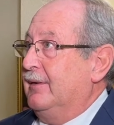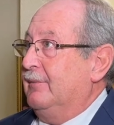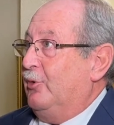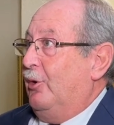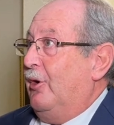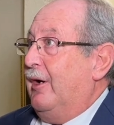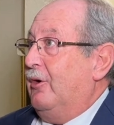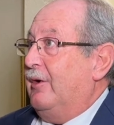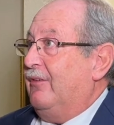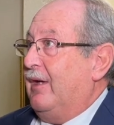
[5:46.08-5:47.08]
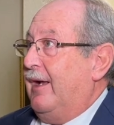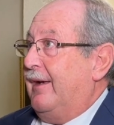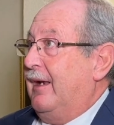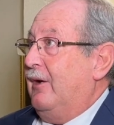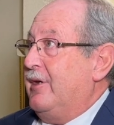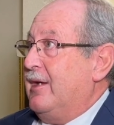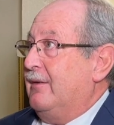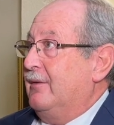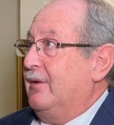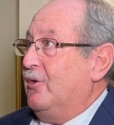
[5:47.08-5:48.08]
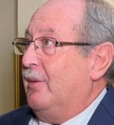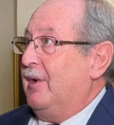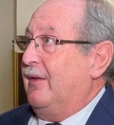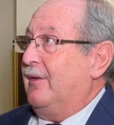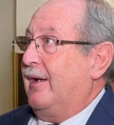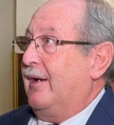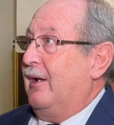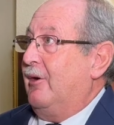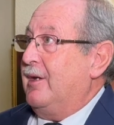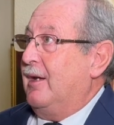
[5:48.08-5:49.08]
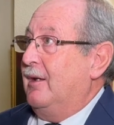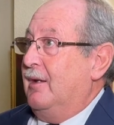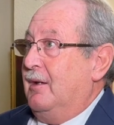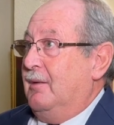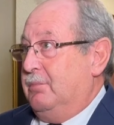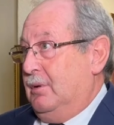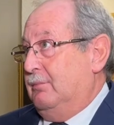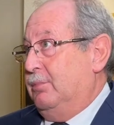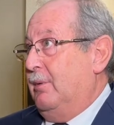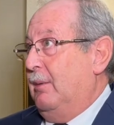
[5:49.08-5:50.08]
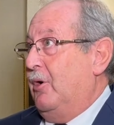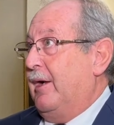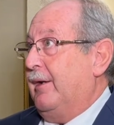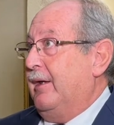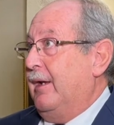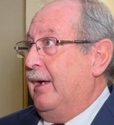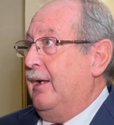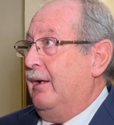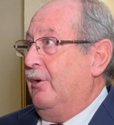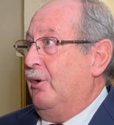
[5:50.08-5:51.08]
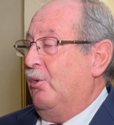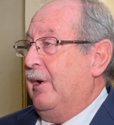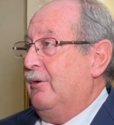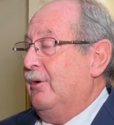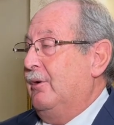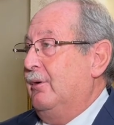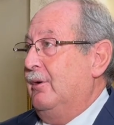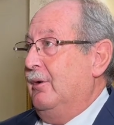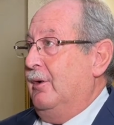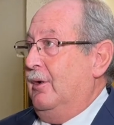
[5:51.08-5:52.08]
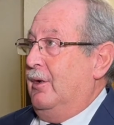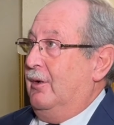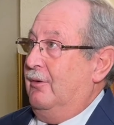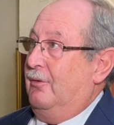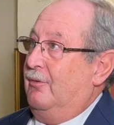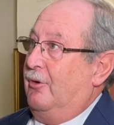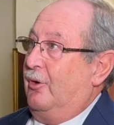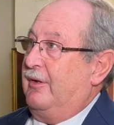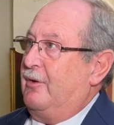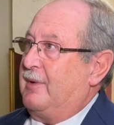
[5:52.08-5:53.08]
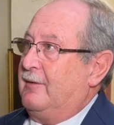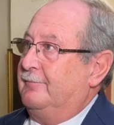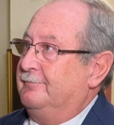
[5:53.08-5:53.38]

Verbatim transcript: Yo lo que creo es que se han arreglado ellas y una vez que se han arreglado ellas, pues, bueno, pues vamos a rellenar los huecos con lo que sobran.